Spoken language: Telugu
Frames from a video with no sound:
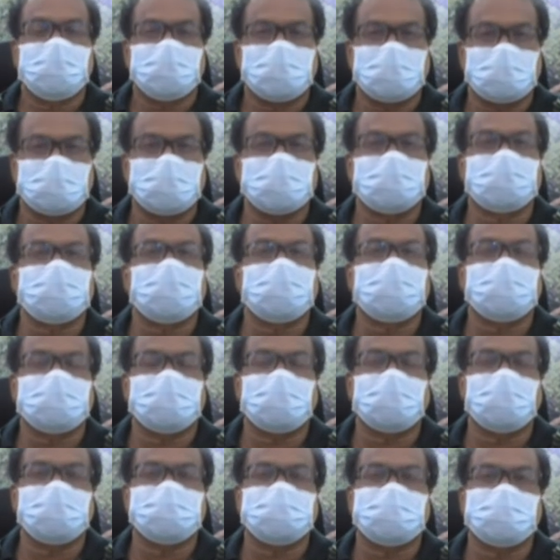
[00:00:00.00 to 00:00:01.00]
ప్రభుత్వ
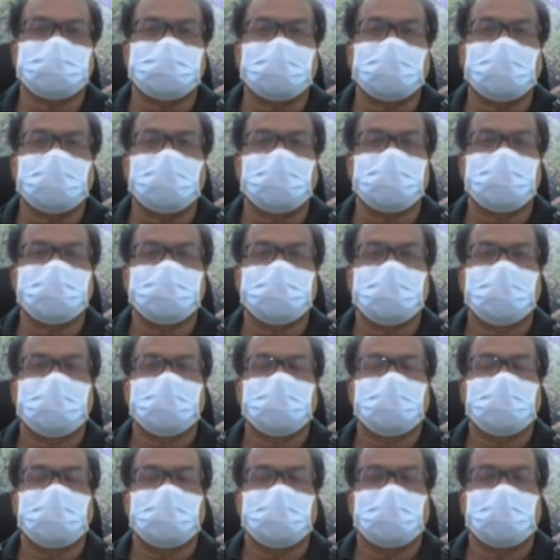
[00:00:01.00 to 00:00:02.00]
అధికారులు చెప్పిన
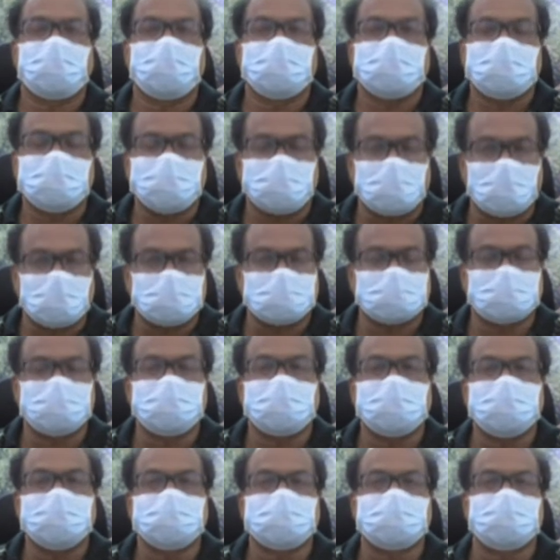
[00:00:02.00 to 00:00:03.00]
ఈ మాస్క్
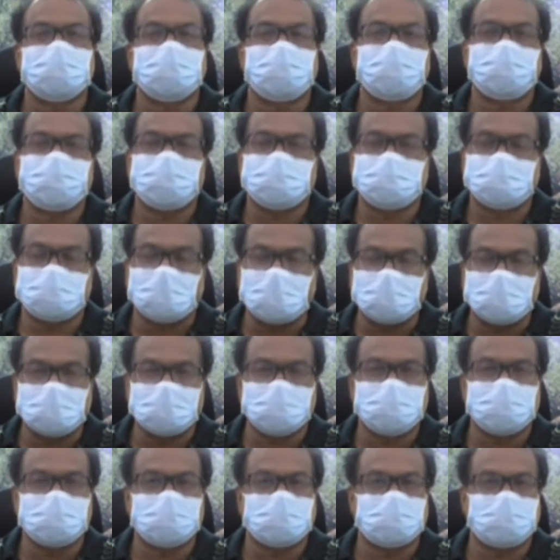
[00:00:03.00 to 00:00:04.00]
ధరించడం
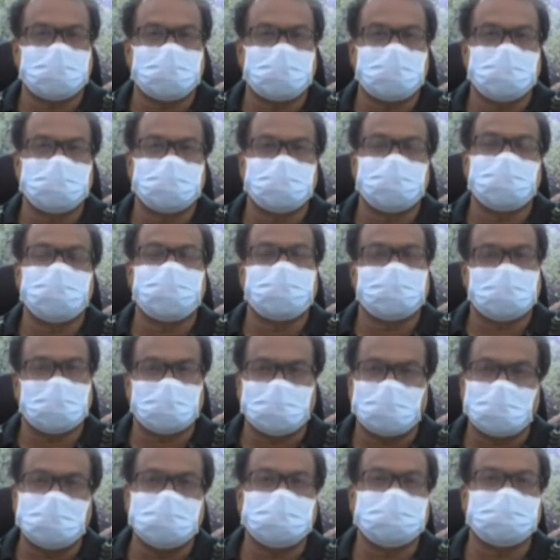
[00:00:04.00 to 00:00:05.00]
శానిటైజర్స్ ఉపయోగించడం
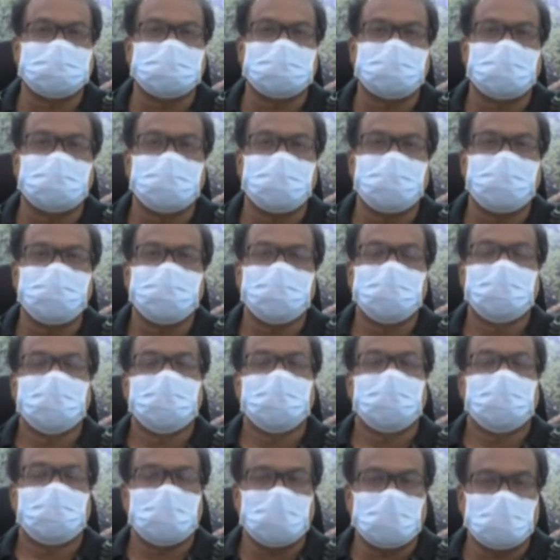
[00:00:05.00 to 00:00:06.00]
ఇవన్నీ చేయాలి
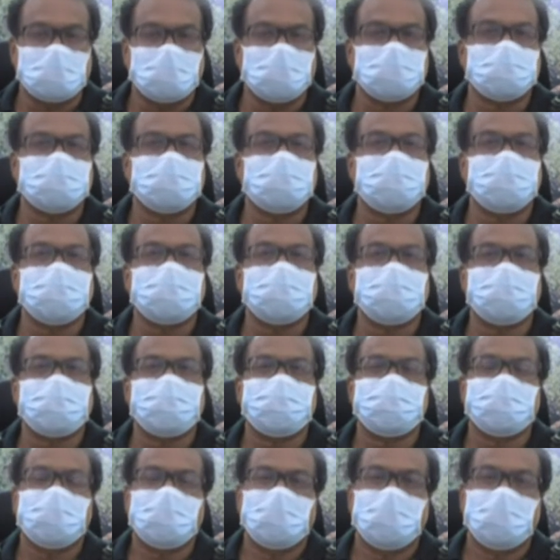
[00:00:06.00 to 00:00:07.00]
ఈ రోజు నుండి
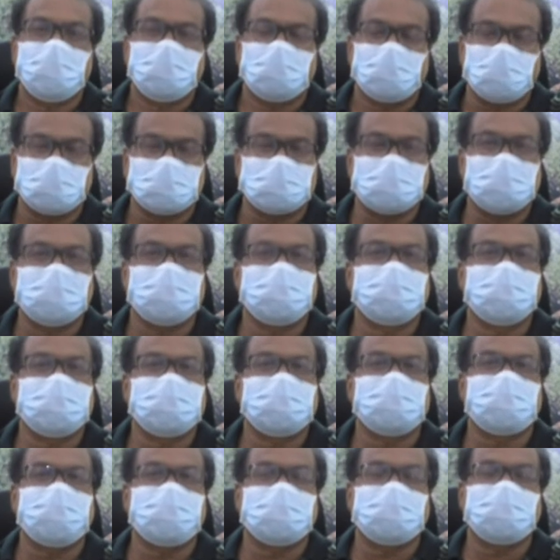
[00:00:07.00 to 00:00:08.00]
కొత్త
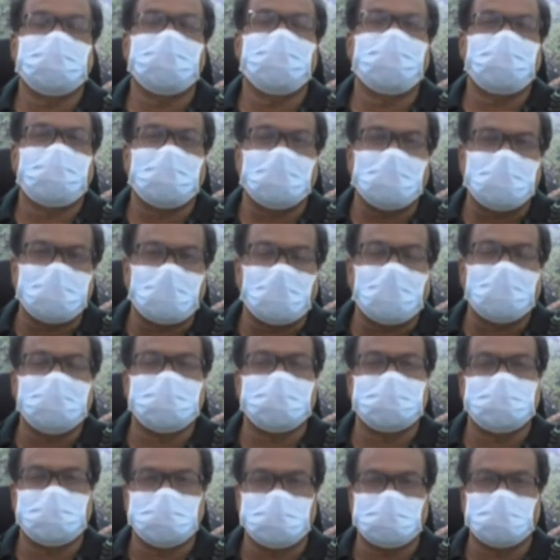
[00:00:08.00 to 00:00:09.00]
నిబంధనల ప్రకారం ఫైవ్ పాయింట్
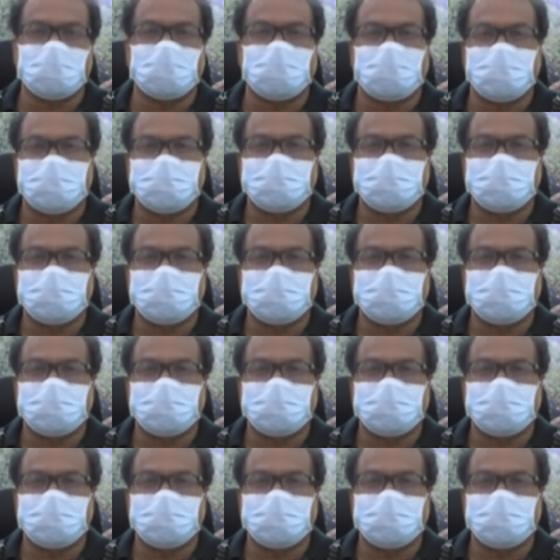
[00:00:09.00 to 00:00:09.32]
జీరో